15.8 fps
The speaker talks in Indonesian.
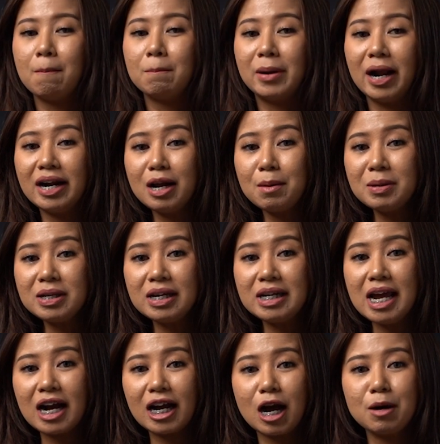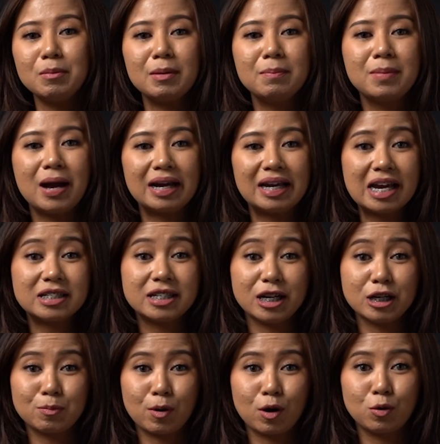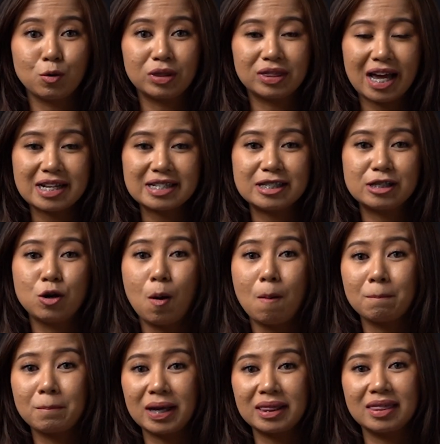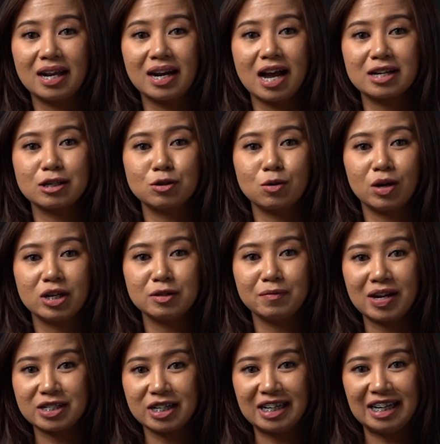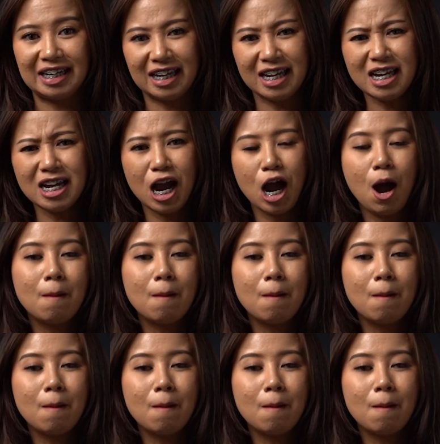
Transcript: Brand yang menyediakan berbagai jenis produk tas, dompet, dan aksesoris fashion ini